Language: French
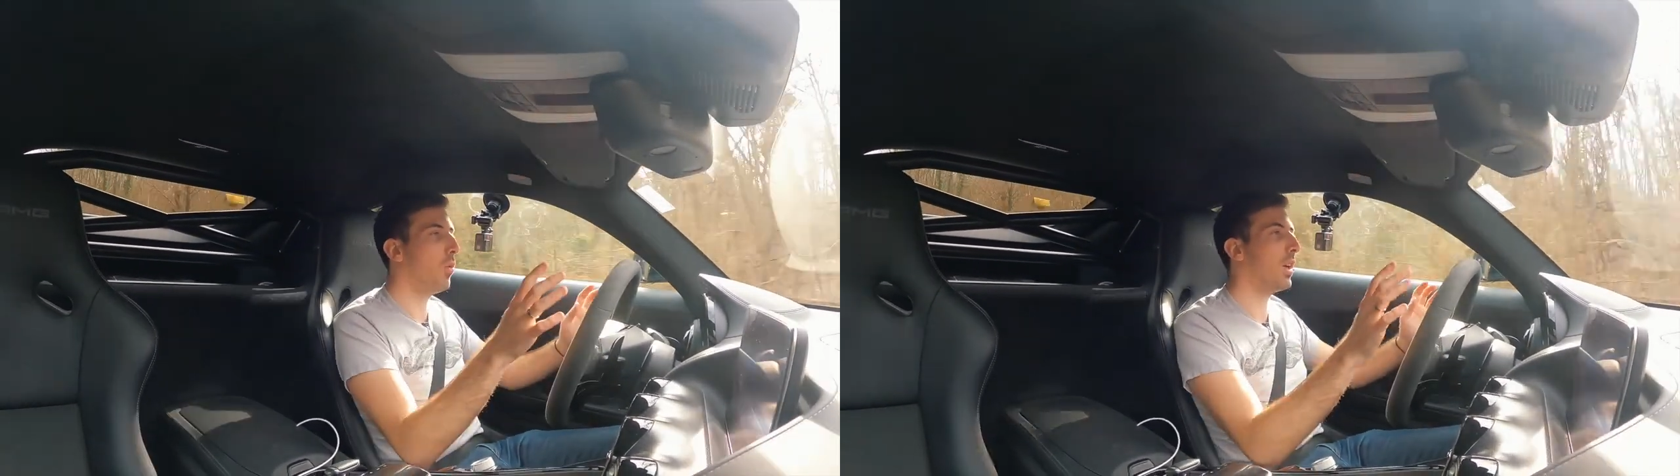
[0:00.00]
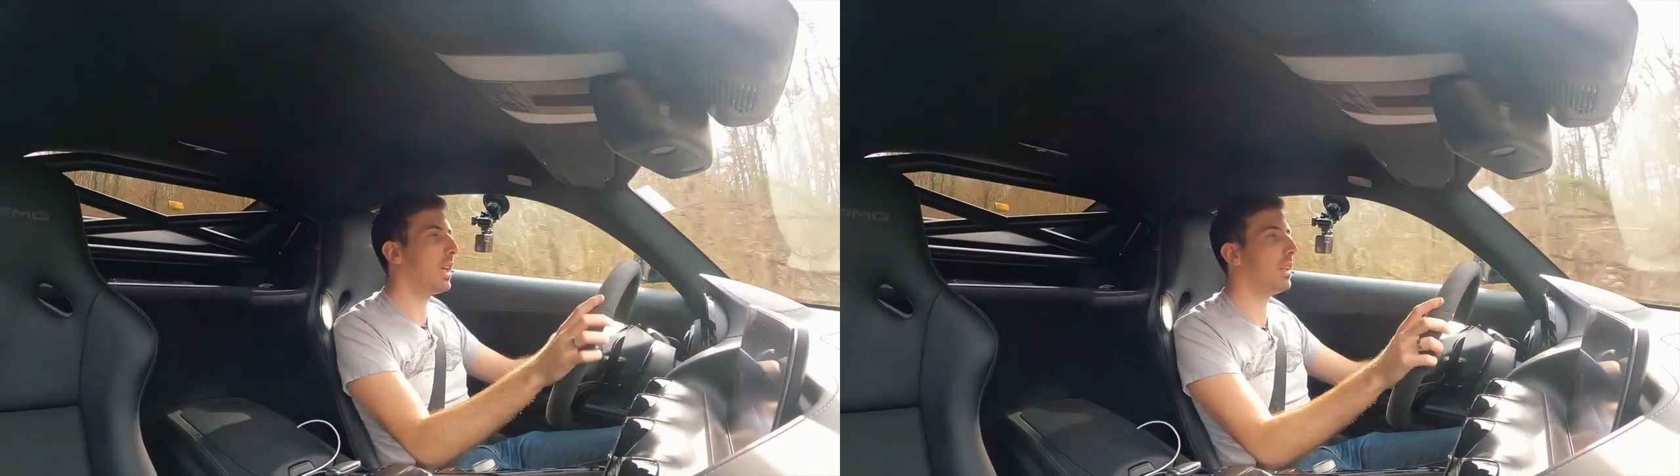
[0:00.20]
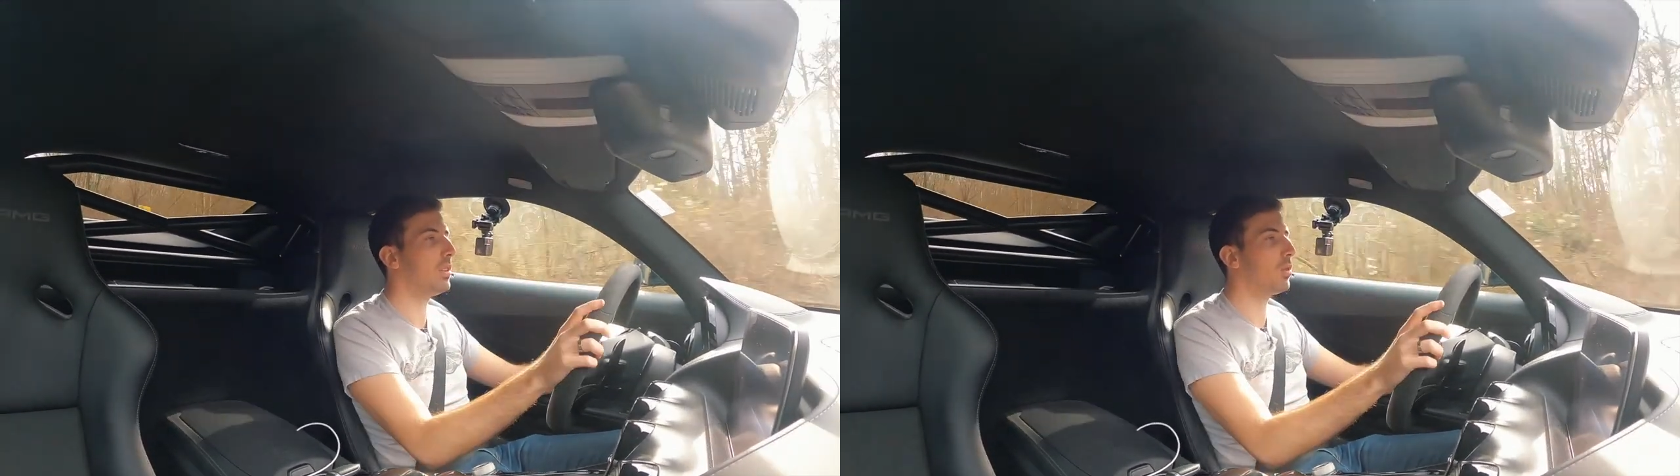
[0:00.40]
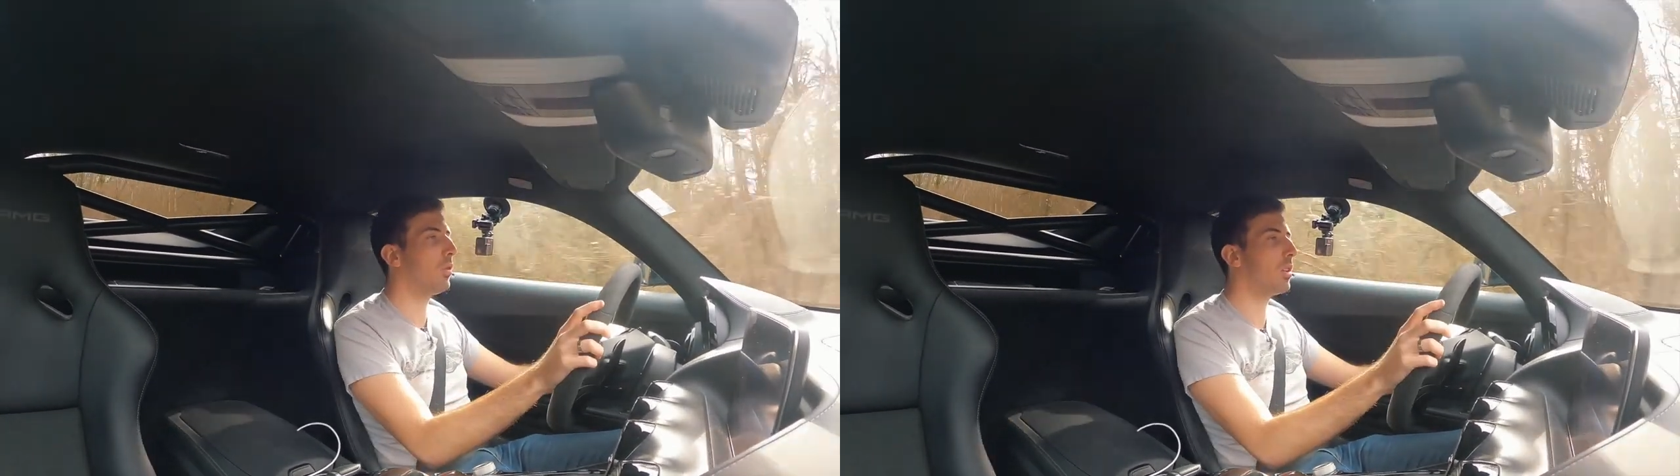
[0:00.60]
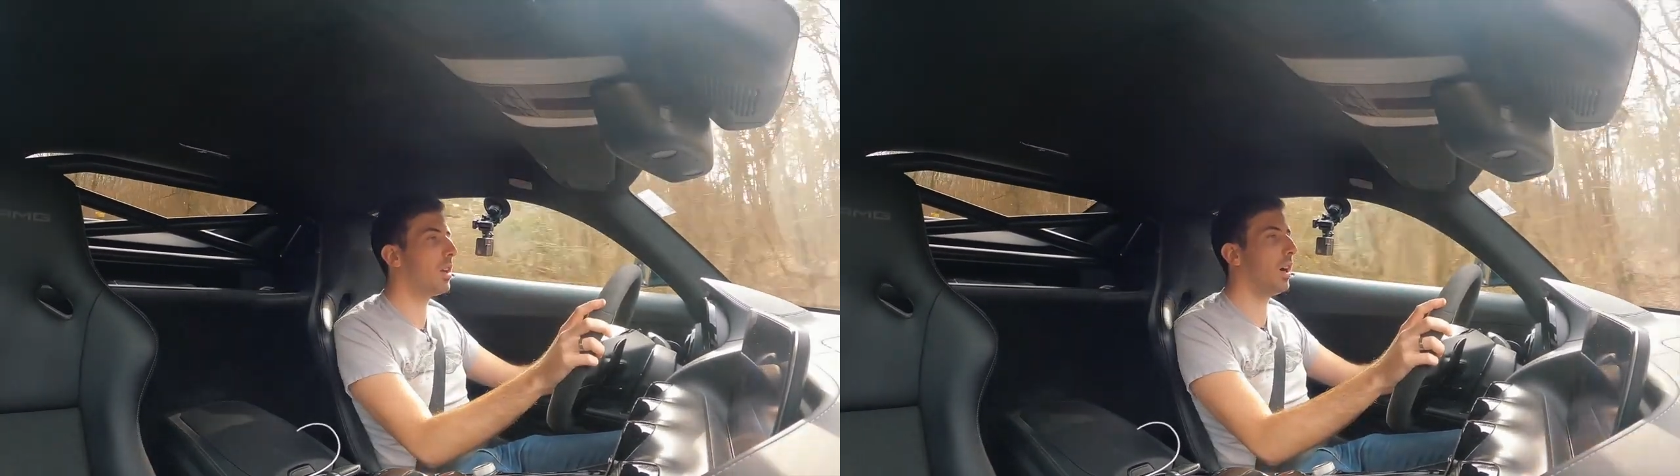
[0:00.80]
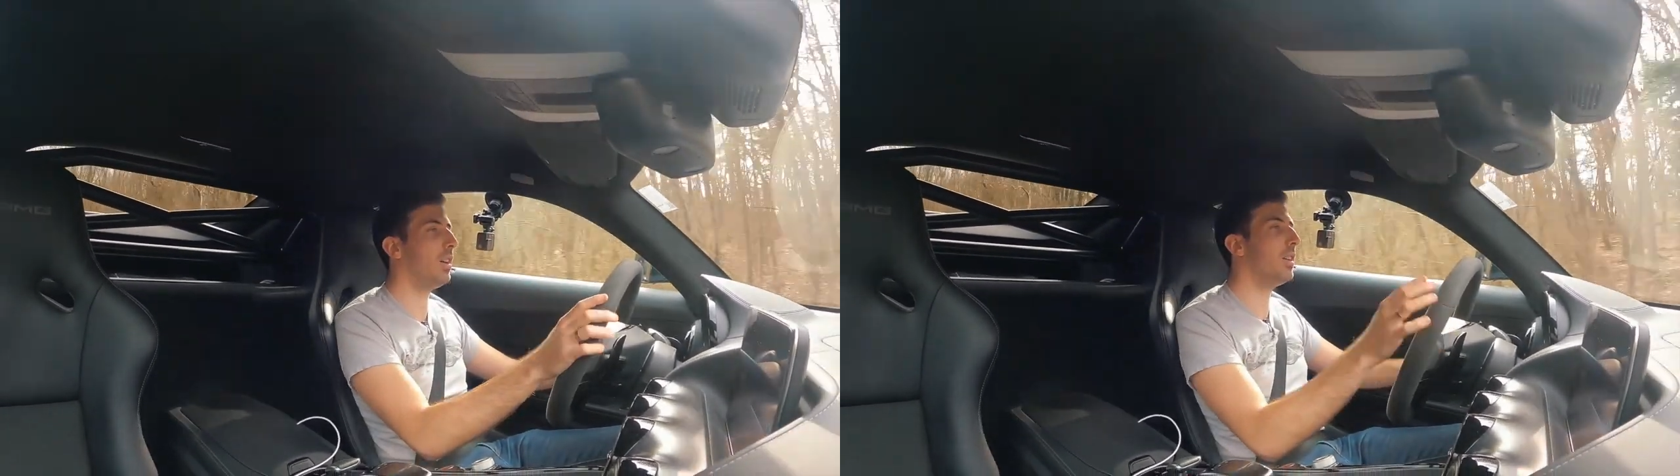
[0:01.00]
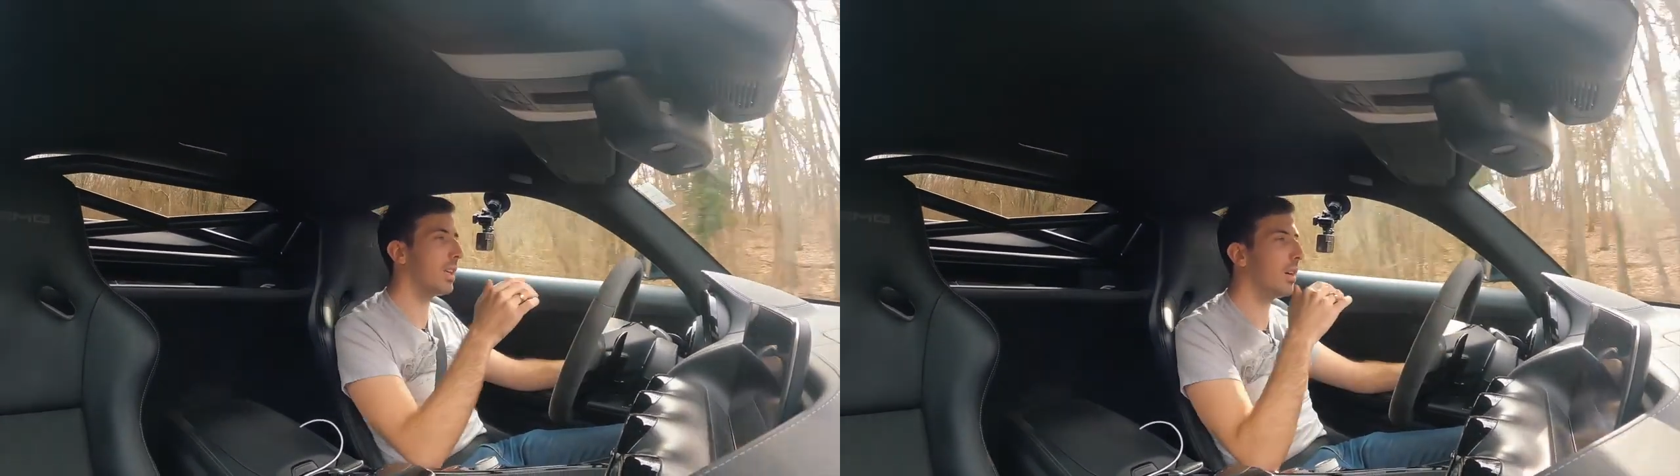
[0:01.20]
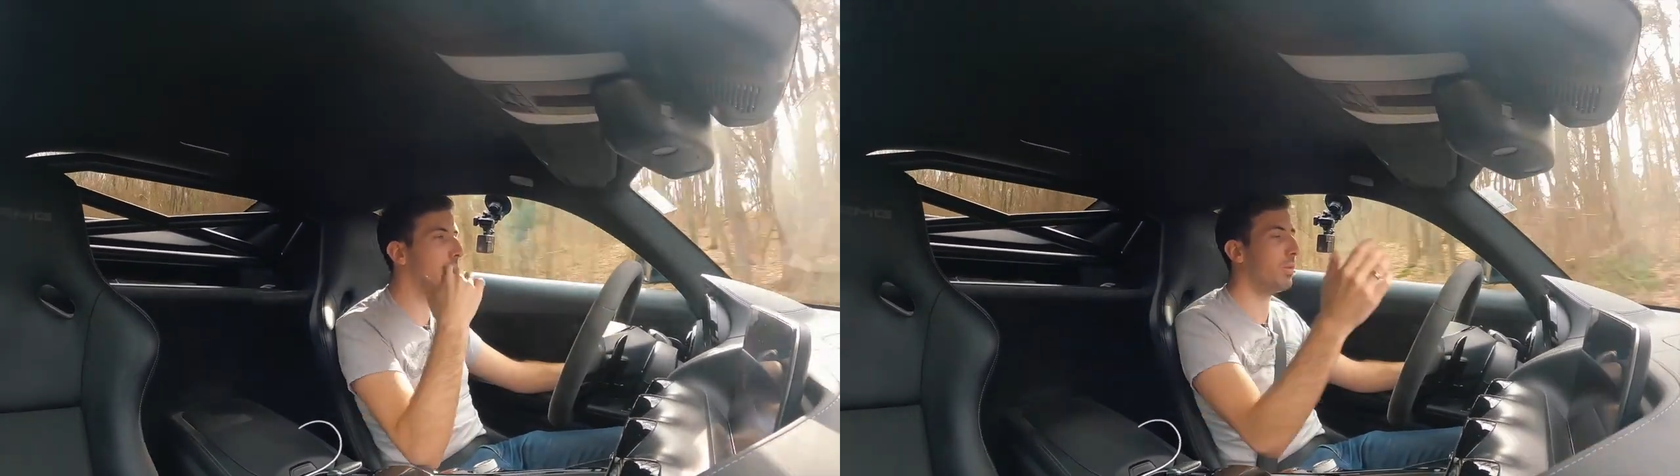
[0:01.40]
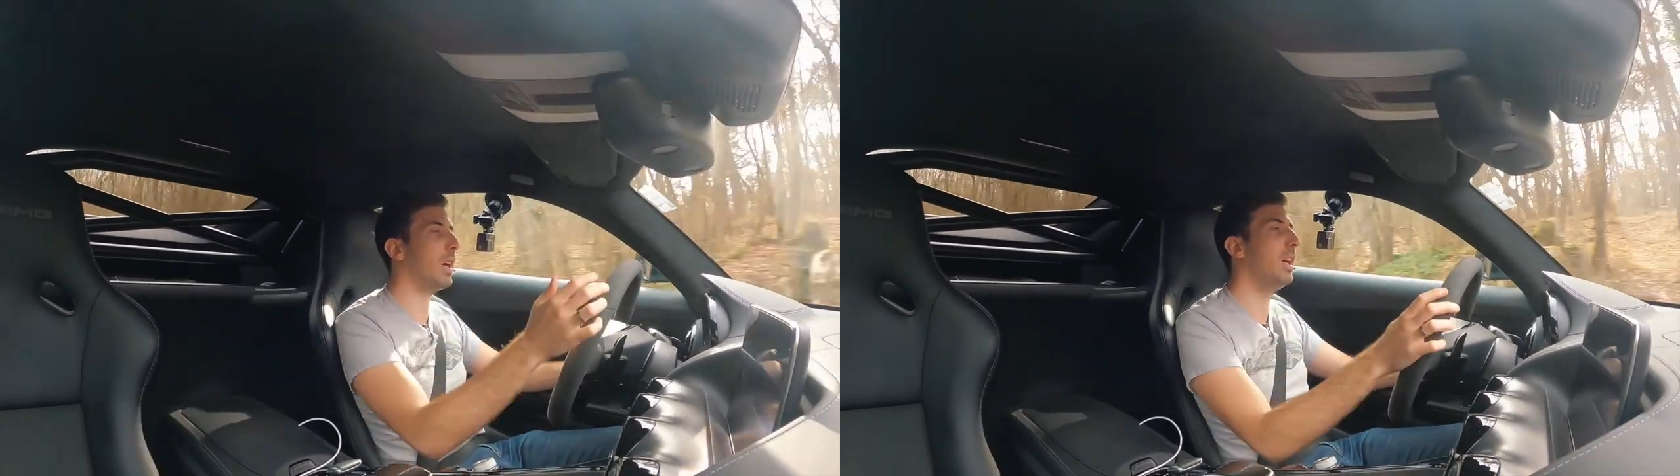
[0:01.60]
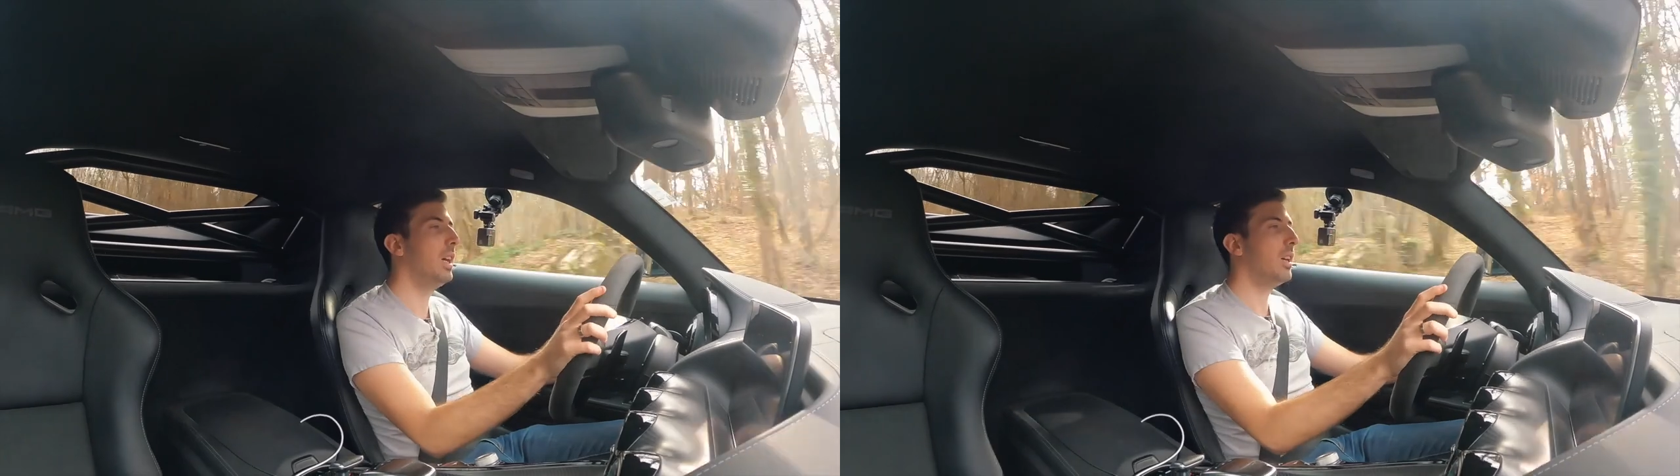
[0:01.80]
on va garder ce bloc là et ça va
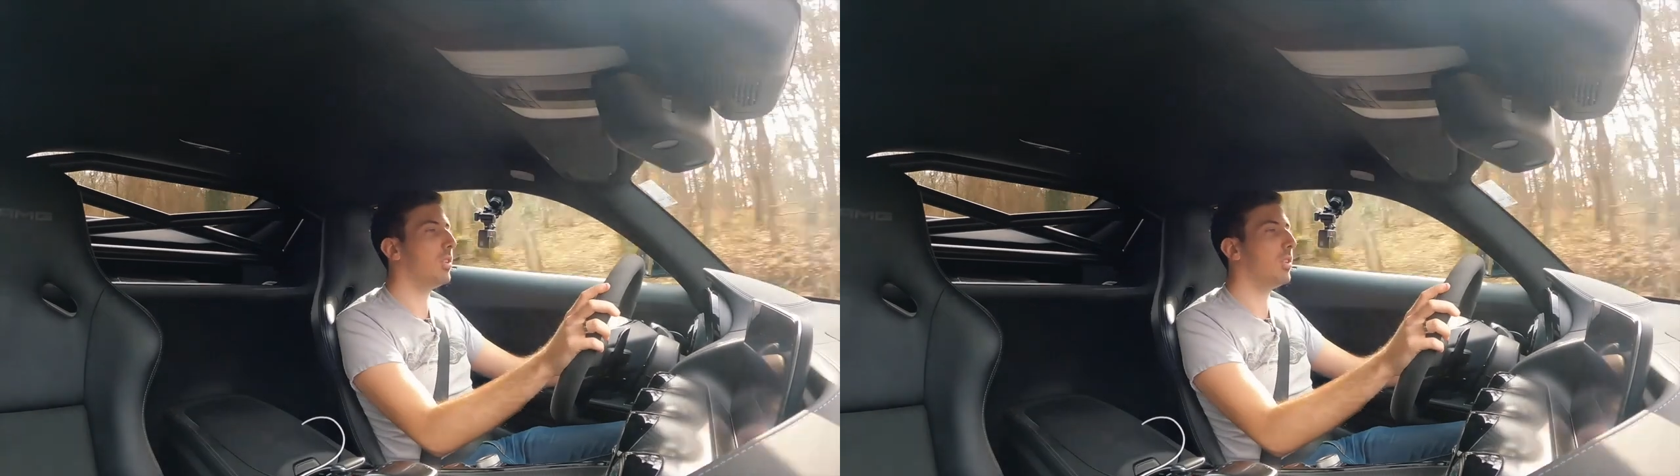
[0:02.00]
faire